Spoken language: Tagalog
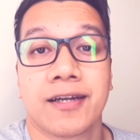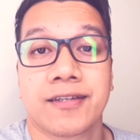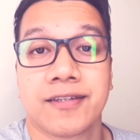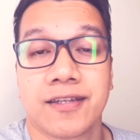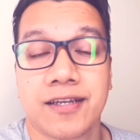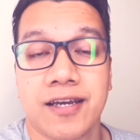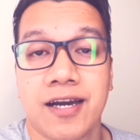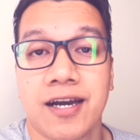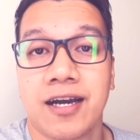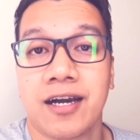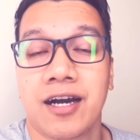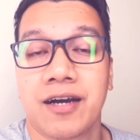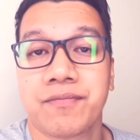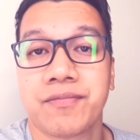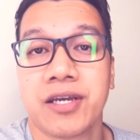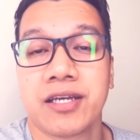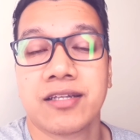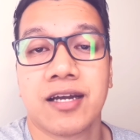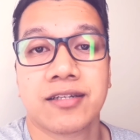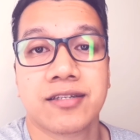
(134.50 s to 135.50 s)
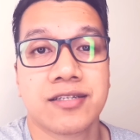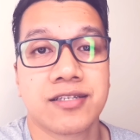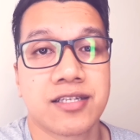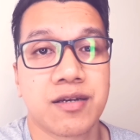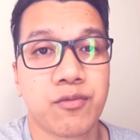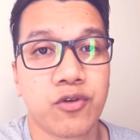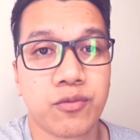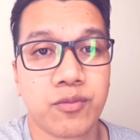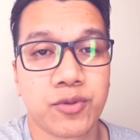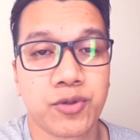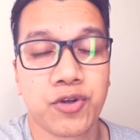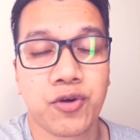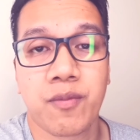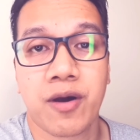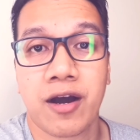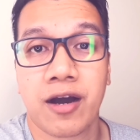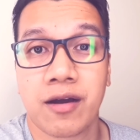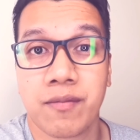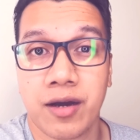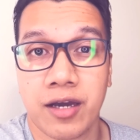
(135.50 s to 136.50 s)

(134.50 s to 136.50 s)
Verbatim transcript: At yan nga ang update natin sa buong mundo mga